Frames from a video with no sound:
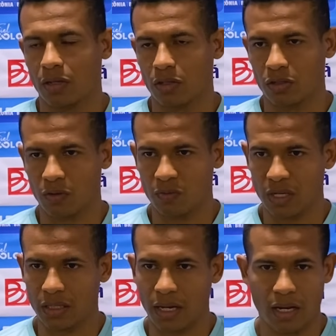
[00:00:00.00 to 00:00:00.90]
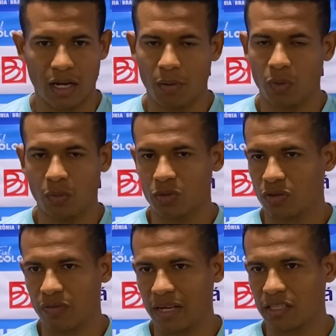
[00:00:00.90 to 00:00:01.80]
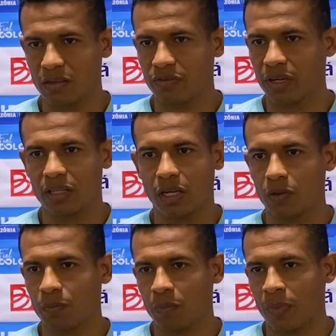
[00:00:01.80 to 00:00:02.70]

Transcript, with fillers: nós vamos entrar em campo como se estivesse enfrentando